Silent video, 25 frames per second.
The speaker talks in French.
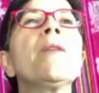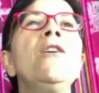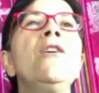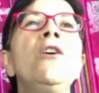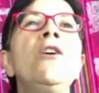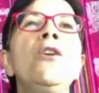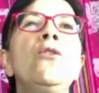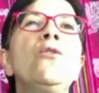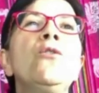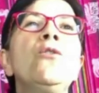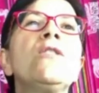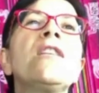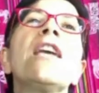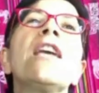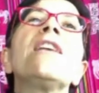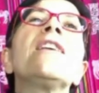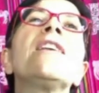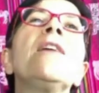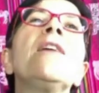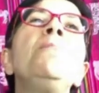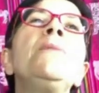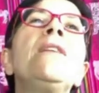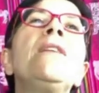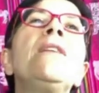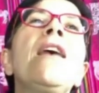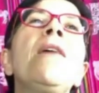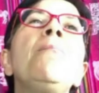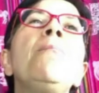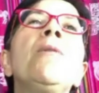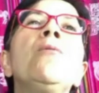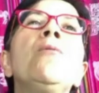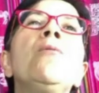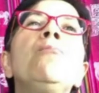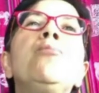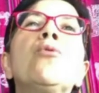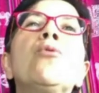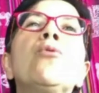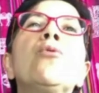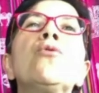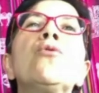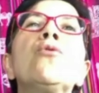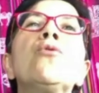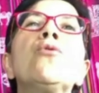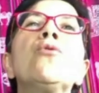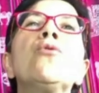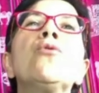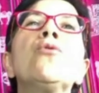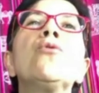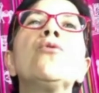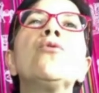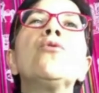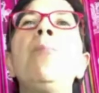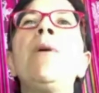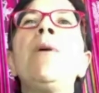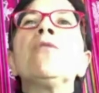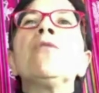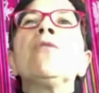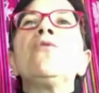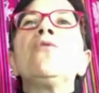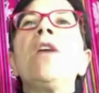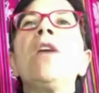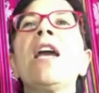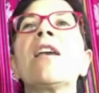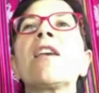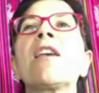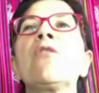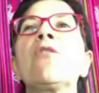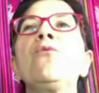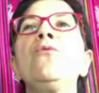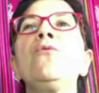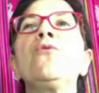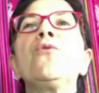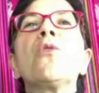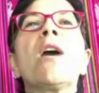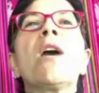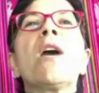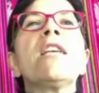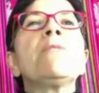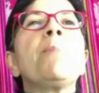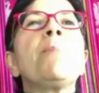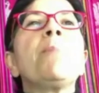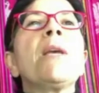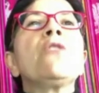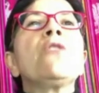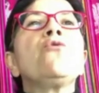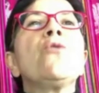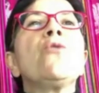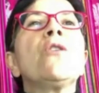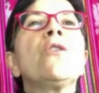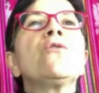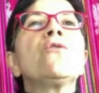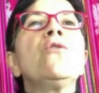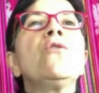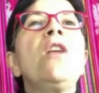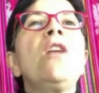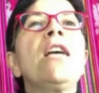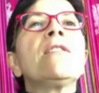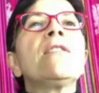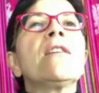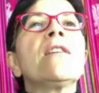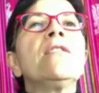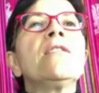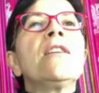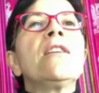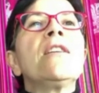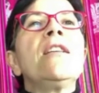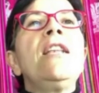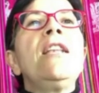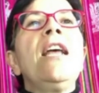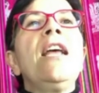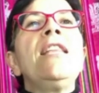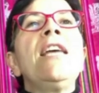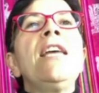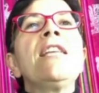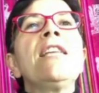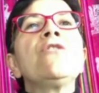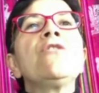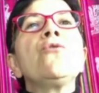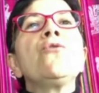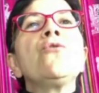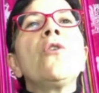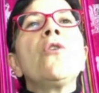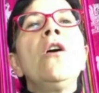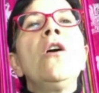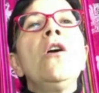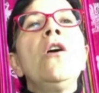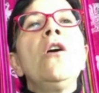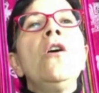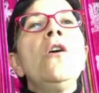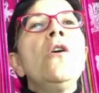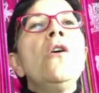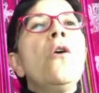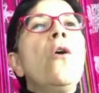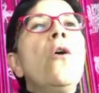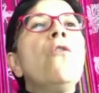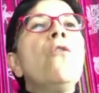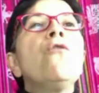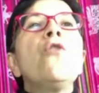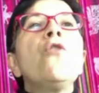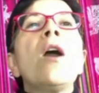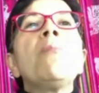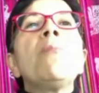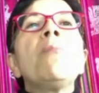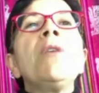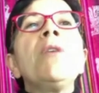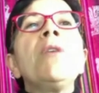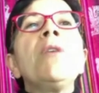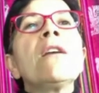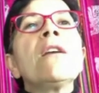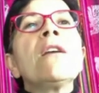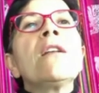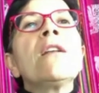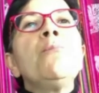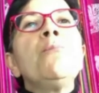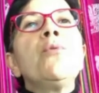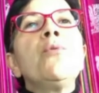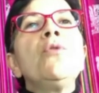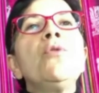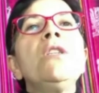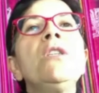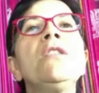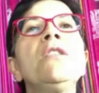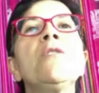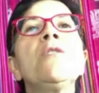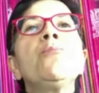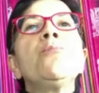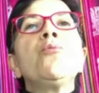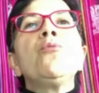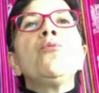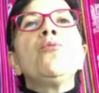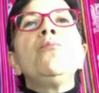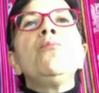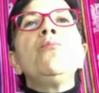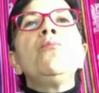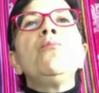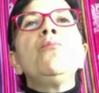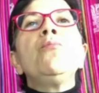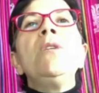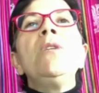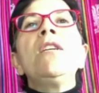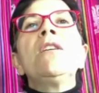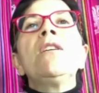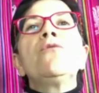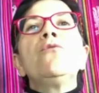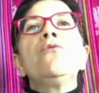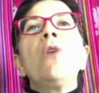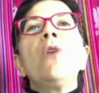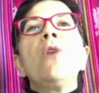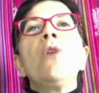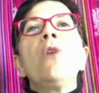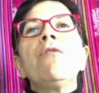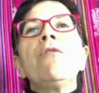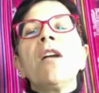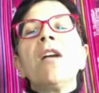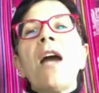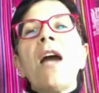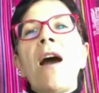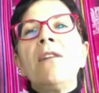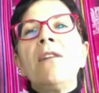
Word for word: Le cinquième thème, pour le développement d'une agriculture respectueuse de la santé et de la nature, on voit bien que les politiques publiques doivent garantir